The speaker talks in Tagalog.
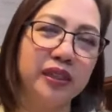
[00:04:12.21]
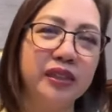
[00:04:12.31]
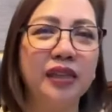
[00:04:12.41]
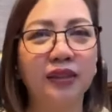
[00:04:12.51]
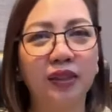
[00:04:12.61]

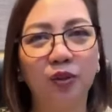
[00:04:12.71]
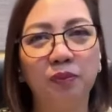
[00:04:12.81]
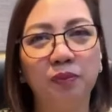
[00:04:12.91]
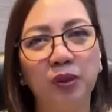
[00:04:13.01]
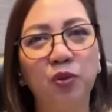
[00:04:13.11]

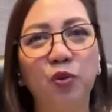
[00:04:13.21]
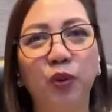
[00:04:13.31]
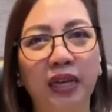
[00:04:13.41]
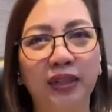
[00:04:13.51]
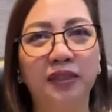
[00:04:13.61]
itatanong. Pero kung
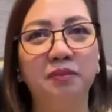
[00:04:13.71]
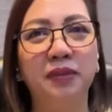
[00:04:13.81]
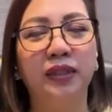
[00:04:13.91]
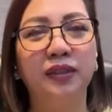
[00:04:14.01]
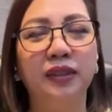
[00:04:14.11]
wala
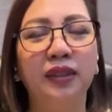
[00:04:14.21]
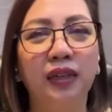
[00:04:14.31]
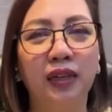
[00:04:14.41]
naman, yeah.